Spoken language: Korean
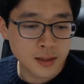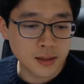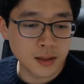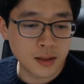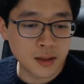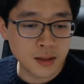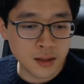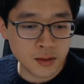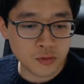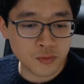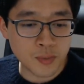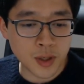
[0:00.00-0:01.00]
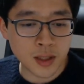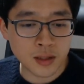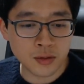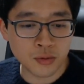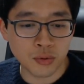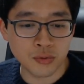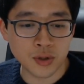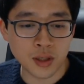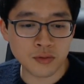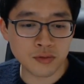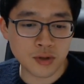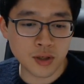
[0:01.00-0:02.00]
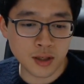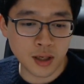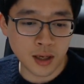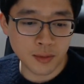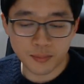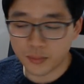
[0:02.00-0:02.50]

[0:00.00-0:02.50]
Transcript: 열을 운반하는 동작 유체이다.